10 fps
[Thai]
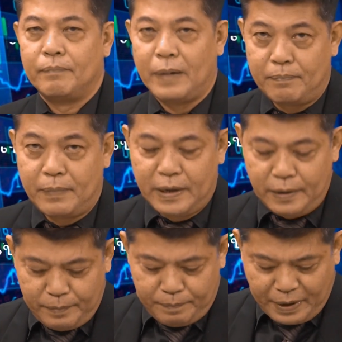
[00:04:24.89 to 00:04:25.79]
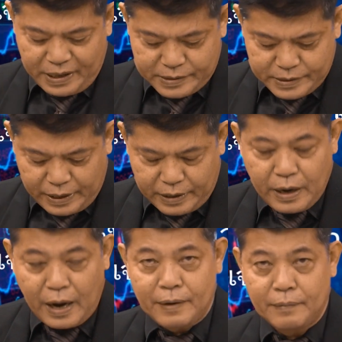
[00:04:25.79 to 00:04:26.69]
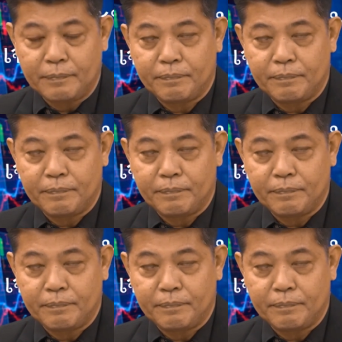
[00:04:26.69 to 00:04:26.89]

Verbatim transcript: เป็นมินเป็นเซนทัน